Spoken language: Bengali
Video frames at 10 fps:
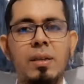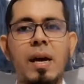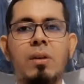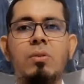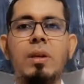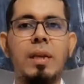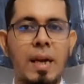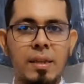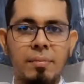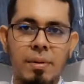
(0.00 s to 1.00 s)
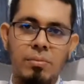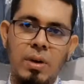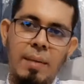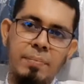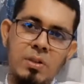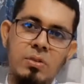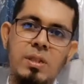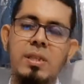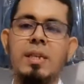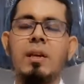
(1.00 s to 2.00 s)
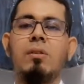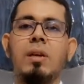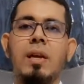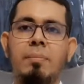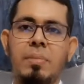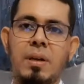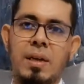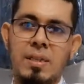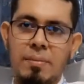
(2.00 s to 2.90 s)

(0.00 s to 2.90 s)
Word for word: দাঁড় করিয়ে রাখতে পারবো না আপনি যদি চিন্তা করেন আপনারা